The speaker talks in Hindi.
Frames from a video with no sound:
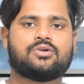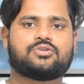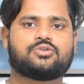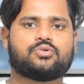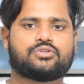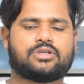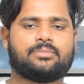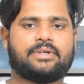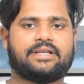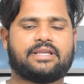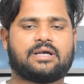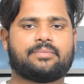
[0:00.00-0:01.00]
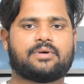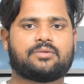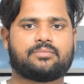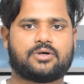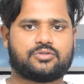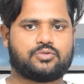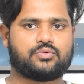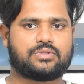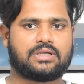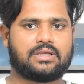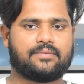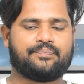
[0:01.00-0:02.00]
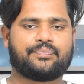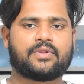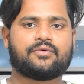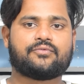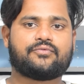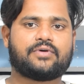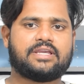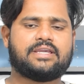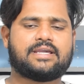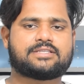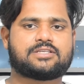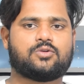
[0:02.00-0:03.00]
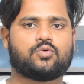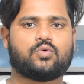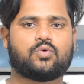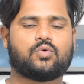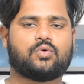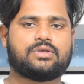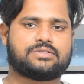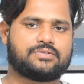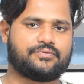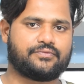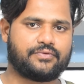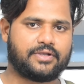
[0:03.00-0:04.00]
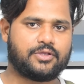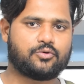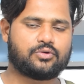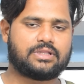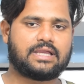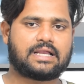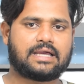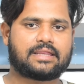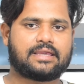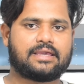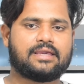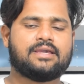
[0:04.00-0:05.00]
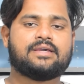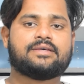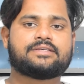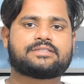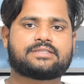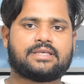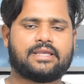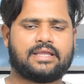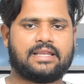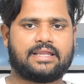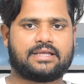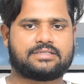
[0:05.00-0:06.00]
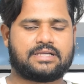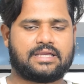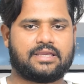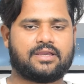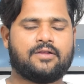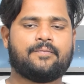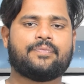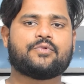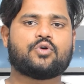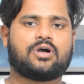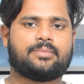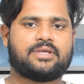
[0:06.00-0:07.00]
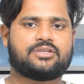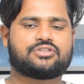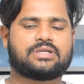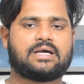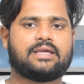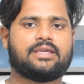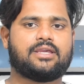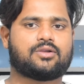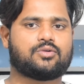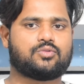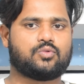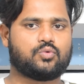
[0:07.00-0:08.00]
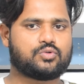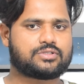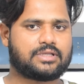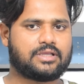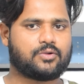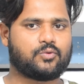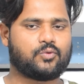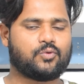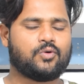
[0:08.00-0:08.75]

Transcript: सोशल मीडिया पर मौजूद है वहीं ऐसे लोगों को इस वीडियो को देख करके सीख लेना चाहिए जो हमेशा एक दूसरे को